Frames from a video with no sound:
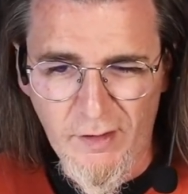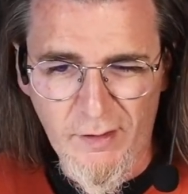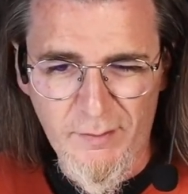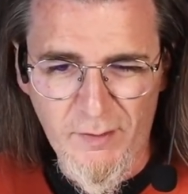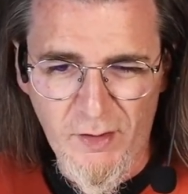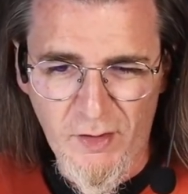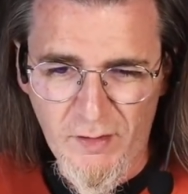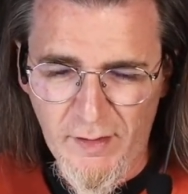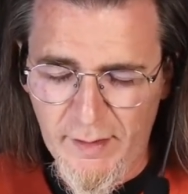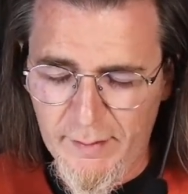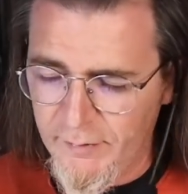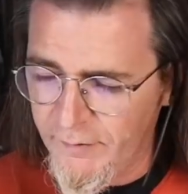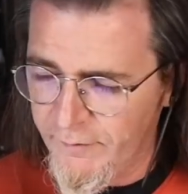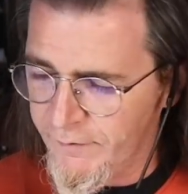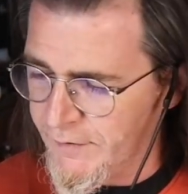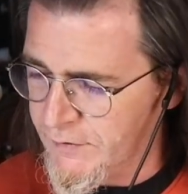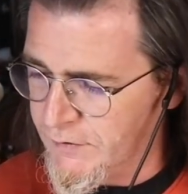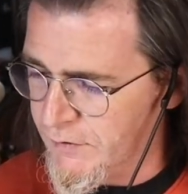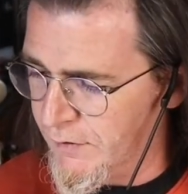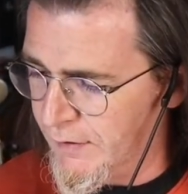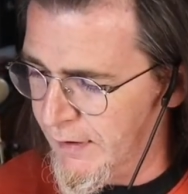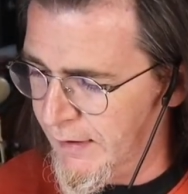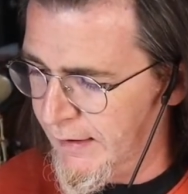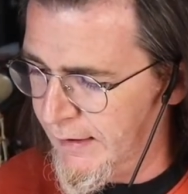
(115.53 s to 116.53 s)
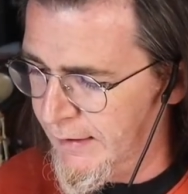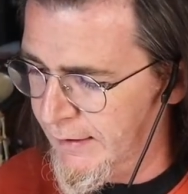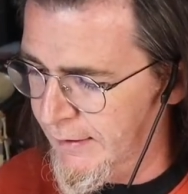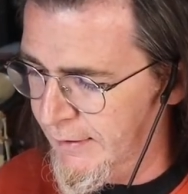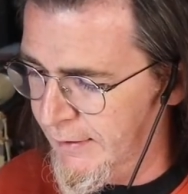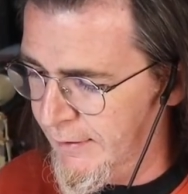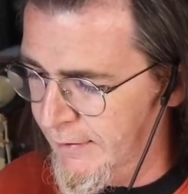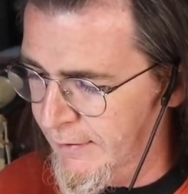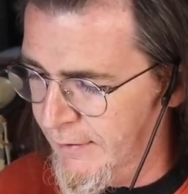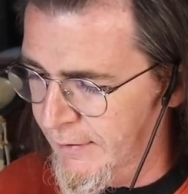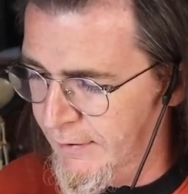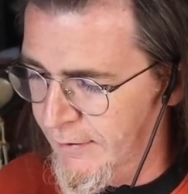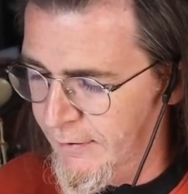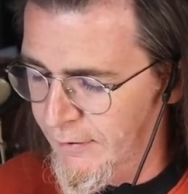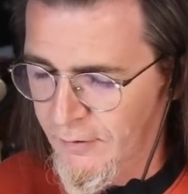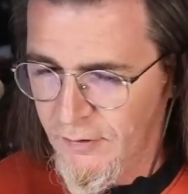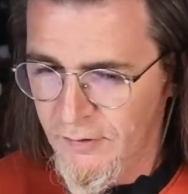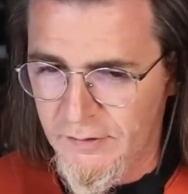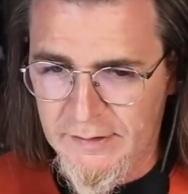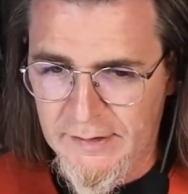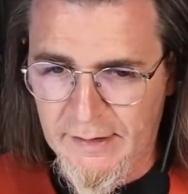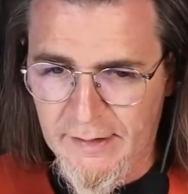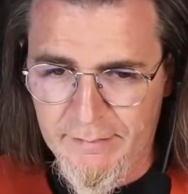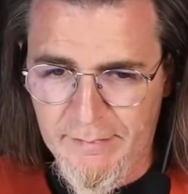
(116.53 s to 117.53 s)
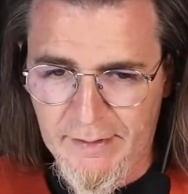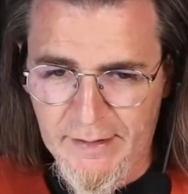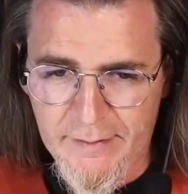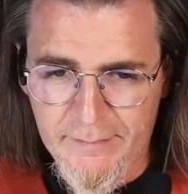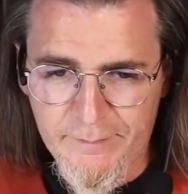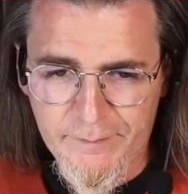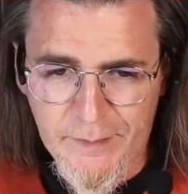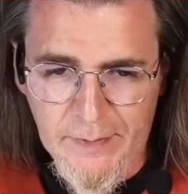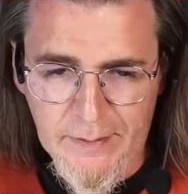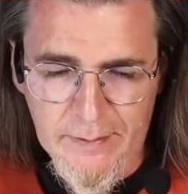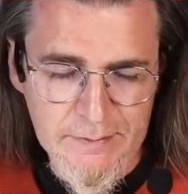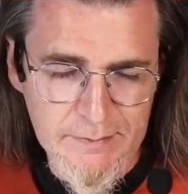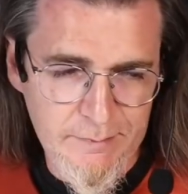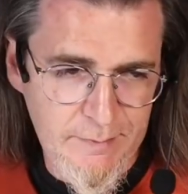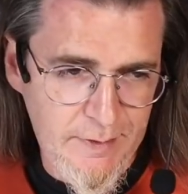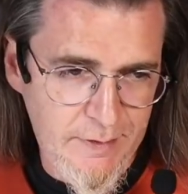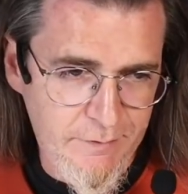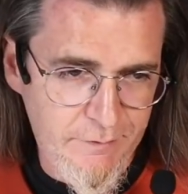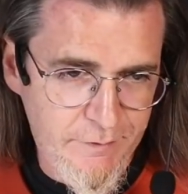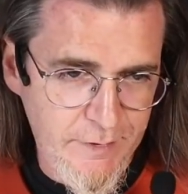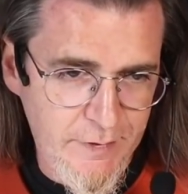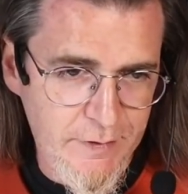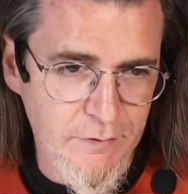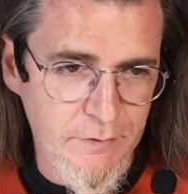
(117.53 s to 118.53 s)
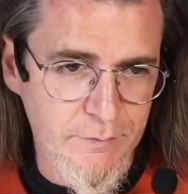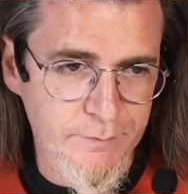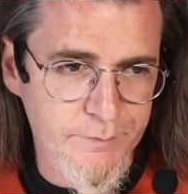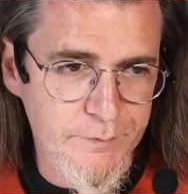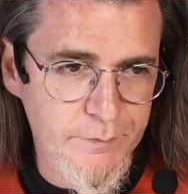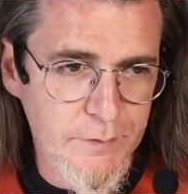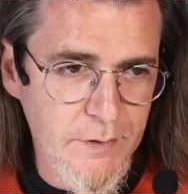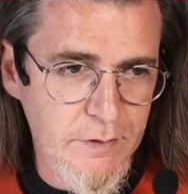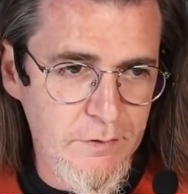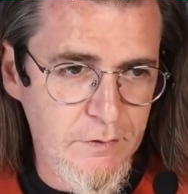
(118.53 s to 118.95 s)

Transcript: A lo mejor la profesora no está bien, me refiero,